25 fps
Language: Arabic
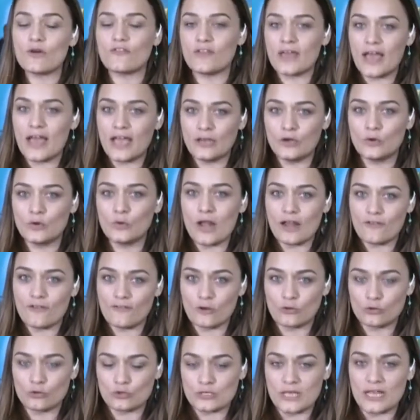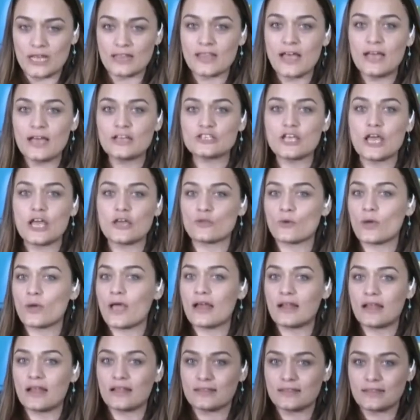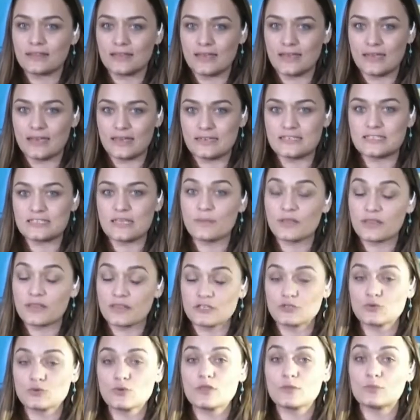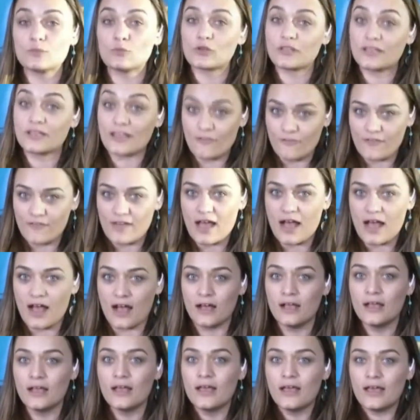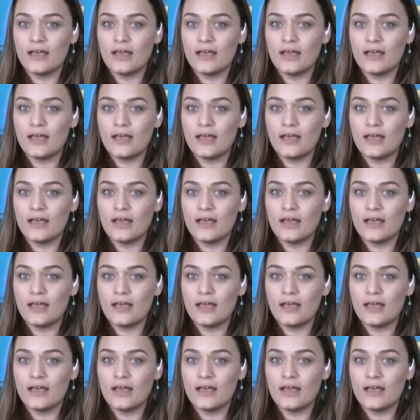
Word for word: وفي أيلول 2019 حيث كانت آه، نسب التصويت مرتفعة